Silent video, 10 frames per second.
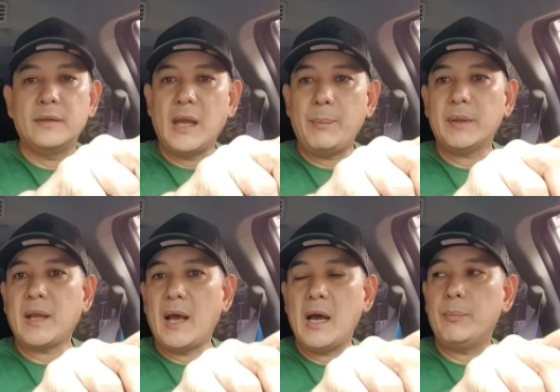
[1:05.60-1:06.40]

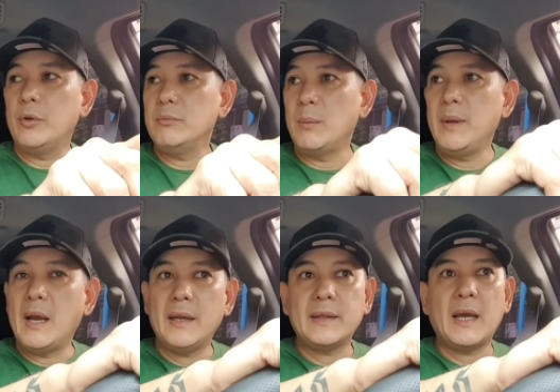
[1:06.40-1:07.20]
Dapat kahapon
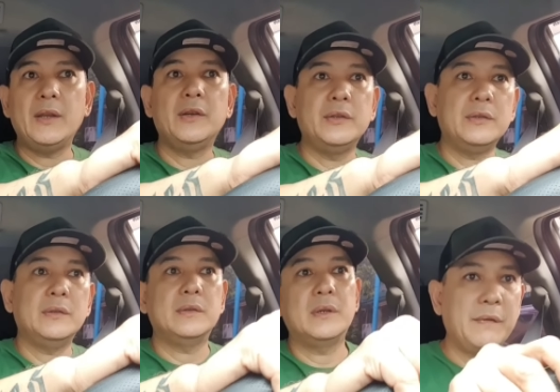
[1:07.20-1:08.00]
babiyahe tayo
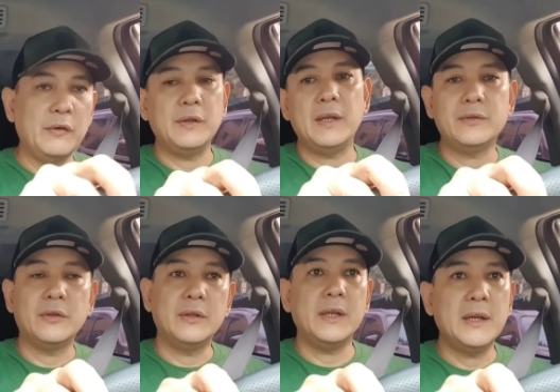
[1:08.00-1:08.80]
no. A
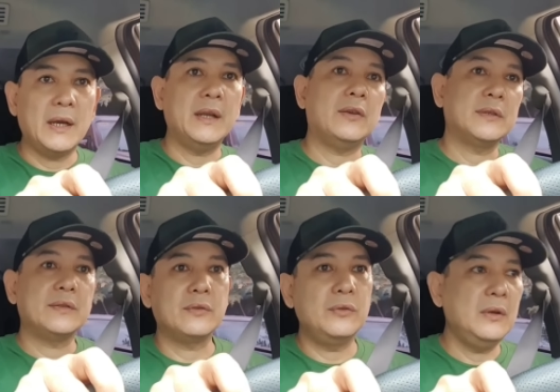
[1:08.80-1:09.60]
foundation day ng anak ko
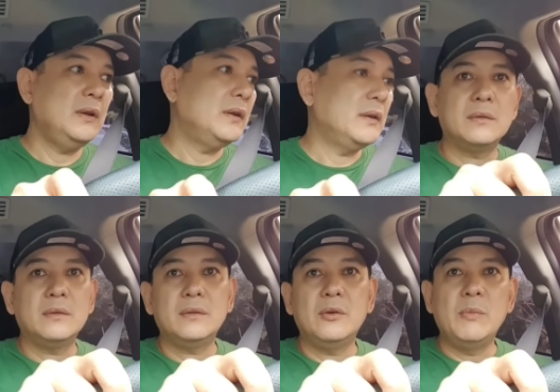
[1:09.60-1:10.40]
sa school. So
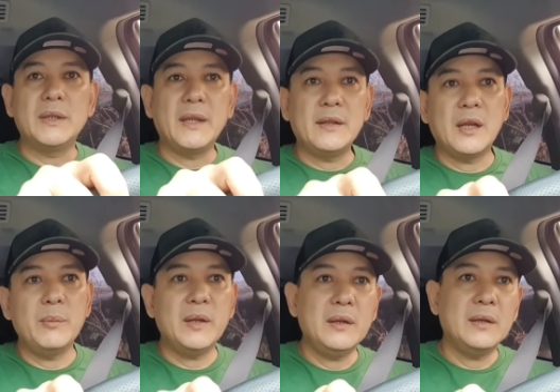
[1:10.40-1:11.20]
umattend
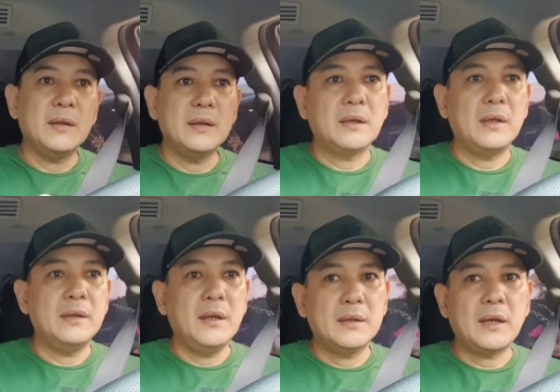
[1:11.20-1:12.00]
kami
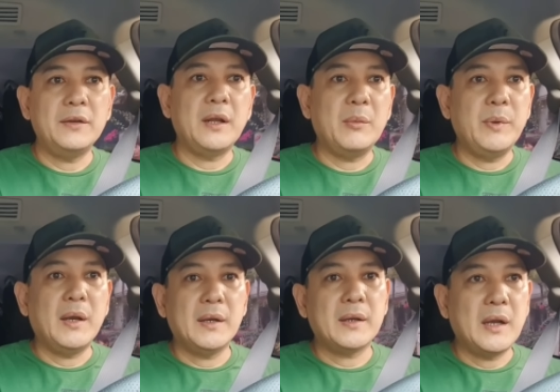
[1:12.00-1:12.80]
kaya hindi na tayo
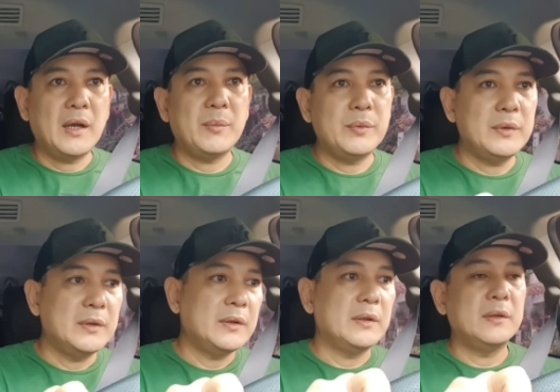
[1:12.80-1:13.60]
nakabiyahe kahapon.